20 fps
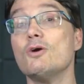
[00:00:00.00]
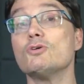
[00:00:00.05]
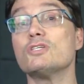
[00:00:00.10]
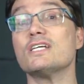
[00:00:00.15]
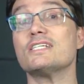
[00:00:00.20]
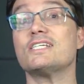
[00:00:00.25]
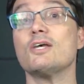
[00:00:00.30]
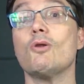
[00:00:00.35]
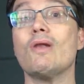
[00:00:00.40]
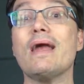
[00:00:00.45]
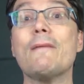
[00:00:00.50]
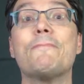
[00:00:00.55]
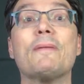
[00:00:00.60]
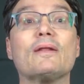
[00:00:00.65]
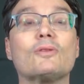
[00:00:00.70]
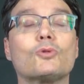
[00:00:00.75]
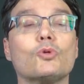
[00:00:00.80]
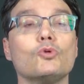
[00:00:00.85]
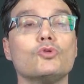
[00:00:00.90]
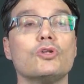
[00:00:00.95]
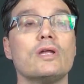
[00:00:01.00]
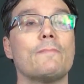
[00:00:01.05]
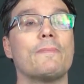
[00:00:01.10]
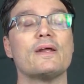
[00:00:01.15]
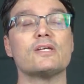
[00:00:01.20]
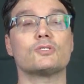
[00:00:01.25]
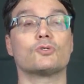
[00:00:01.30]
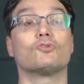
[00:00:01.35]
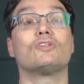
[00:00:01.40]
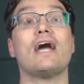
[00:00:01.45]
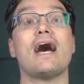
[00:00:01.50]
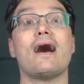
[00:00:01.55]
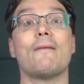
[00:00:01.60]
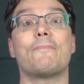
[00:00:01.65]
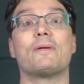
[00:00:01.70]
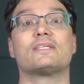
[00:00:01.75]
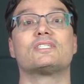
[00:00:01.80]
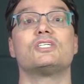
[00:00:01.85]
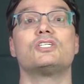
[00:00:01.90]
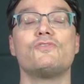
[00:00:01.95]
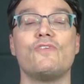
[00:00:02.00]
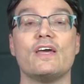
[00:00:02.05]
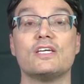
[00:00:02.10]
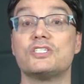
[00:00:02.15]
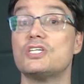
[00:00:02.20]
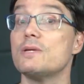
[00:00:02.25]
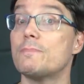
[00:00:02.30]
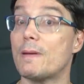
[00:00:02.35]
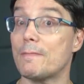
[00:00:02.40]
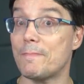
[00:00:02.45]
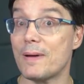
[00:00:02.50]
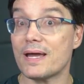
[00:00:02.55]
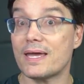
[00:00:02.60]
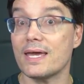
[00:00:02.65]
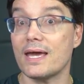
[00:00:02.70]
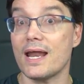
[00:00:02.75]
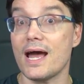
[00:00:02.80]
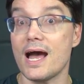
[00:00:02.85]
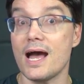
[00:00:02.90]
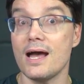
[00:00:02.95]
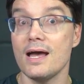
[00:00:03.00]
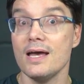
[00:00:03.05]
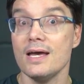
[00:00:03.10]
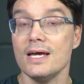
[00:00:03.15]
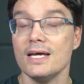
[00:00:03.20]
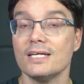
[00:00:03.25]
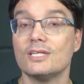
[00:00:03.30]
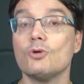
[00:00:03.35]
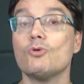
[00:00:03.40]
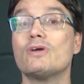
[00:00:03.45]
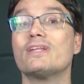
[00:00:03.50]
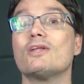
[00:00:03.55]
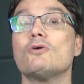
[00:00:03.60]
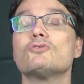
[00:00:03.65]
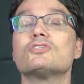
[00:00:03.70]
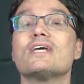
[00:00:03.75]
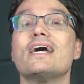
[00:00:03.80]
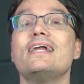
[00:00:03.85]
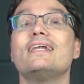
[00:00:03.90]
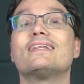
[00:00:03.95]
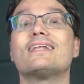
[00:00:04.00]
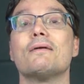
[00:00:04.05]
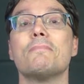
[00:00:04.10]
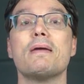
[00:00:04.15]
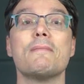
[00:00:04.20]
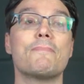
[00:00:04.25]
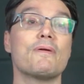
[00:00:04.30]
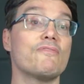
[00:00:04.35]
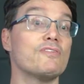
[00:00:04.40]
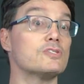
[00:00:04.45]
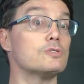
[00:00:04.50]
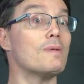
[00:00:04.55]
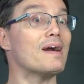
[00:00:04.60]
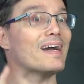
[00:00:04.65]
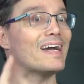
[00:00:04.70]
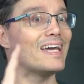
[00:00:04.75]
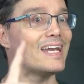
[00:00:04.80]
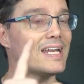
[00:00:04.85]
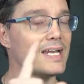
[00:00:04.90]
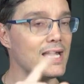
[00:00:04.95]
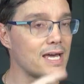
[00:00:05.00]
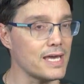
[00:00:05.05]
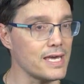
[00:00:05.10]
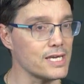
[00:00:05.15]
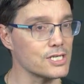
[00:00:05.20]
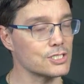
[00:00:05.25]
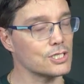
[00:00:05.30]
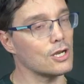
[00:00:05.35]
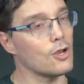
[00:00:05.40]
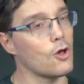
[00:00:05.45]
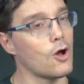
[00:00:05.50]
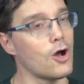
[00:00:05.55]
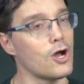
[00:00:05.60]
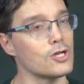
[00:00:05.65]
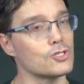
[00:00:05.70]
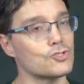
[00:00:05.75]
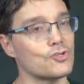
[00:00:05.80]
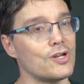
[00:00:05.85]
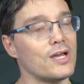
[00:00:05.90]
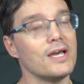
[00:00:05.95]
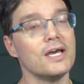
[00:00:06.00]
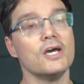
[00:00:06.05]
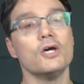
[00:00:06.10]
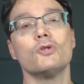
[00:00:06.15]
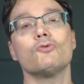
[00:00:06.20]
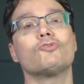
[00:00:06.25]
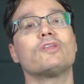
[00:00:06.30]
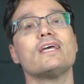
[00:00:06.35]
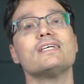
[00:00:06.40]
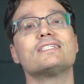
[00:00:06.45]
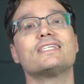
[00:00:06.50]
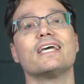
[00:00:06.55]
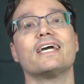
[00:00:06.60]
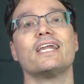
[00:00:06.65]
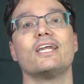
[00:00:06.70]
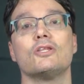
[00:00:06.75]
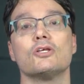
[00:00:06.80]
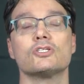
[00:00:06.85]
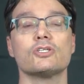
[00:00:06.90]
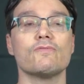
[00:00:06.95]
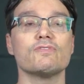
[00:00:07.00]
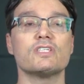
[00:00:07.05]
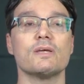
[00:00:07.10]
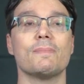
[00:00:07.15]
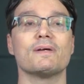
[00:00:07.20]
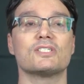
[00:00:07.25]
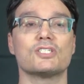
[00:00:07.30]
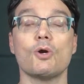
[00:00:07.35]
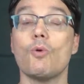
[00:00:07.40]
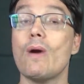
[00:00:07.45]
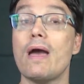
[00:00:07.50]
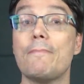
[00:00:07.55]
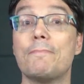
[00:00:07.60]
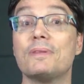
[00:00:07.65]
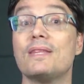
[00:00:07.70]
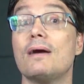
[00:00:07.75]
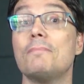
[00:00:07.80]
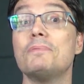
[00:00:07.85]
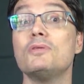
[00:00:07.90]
usa celular para tudo, né? Para estudar, para se divertir, para paquerar. Então que tal tá usar ele também para fazer uma grana extra? Lógico, né? não tem segredo, é só você baixar o app da